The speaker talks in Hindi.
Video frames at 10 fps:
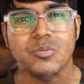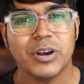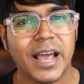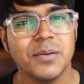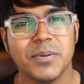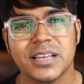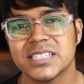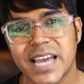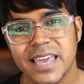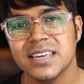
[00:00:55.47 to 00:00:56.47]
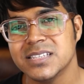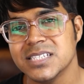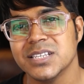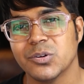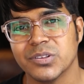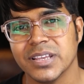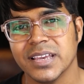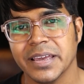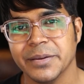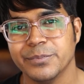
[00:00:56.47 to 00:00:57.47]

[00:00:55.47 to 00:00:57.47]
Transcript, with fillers: बुराई पे अच्छाई की जीत होती है